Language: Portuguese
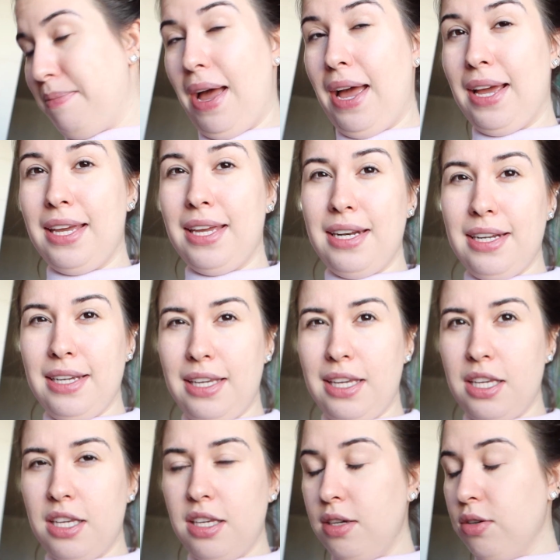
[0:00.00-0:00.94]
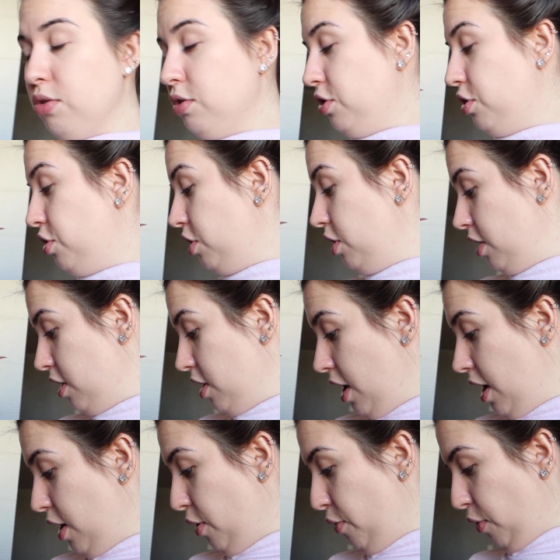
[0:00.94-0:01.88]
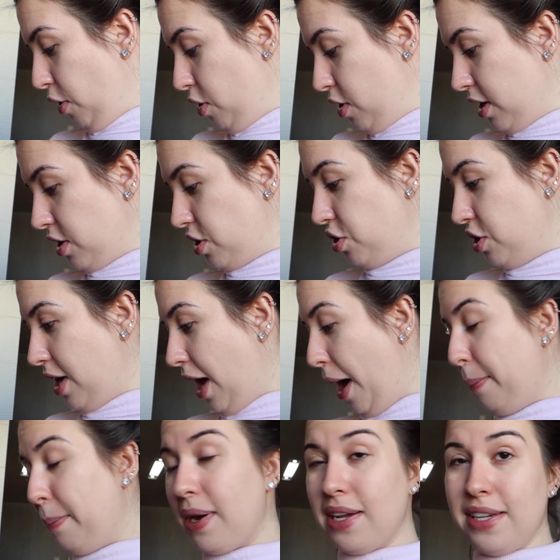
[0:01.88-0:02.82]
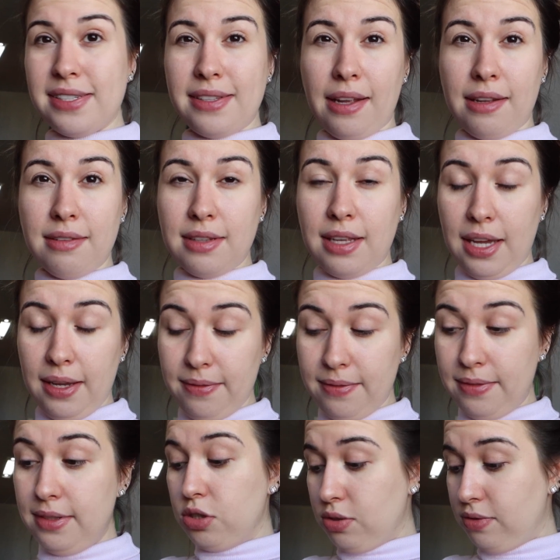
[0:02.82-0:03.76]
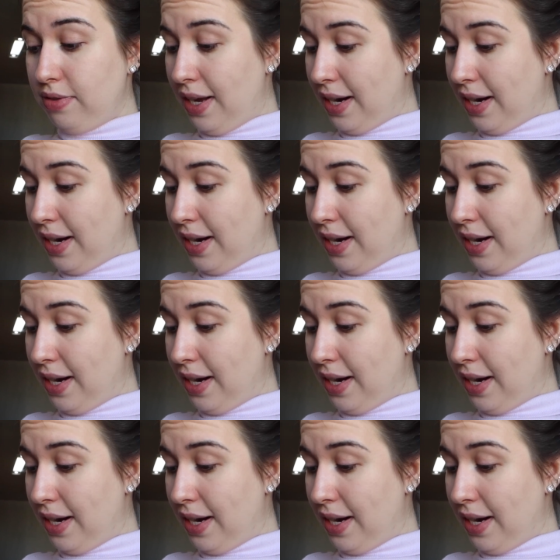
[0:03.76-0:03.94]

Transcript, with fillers: máquina aqui hoje. Eu vou agora tirar pra estender no